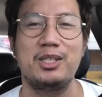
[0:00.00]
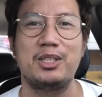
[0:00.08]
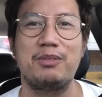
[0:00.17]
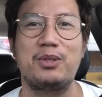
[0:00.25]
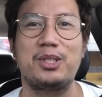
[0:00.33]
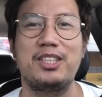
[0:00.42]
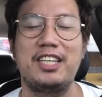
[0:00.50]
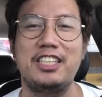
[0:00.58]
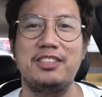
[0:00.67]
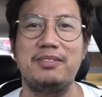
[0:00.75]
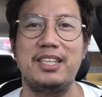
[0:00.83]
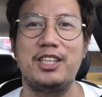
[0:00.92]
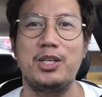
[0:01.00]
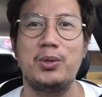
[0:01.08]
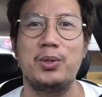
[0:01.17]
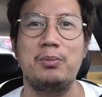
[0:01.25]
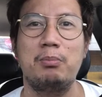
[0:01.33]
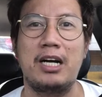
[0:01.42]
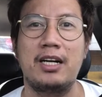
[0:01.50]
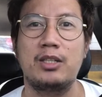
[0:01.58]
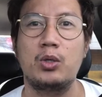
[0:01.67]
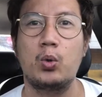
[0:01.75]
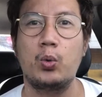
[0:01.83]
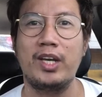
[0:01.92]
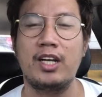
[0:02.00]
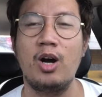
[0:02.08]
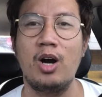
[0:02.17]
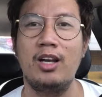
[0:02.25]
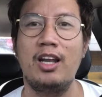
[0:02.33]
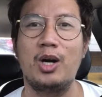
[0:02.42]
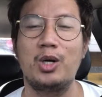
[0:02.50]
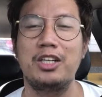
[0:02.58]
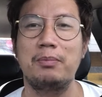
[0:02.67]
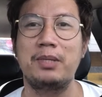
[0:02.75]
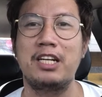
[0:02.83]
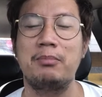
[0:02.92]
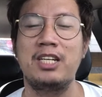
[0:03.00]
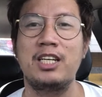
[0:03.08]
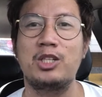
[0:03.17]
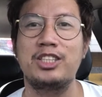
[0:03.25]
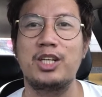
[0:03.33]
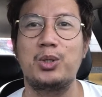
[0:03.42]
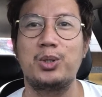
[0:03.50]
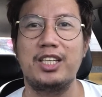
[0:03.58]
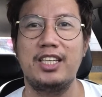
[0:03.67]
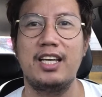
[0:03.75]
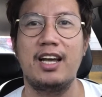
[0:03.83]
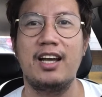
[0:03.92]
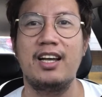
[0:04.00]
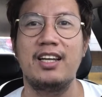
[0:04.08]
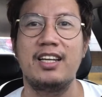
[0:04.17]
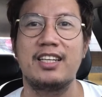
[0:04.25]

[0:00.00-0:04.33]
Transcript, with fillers: So for today's video, mag-quick haul ako ng pinabili ko sa Korea.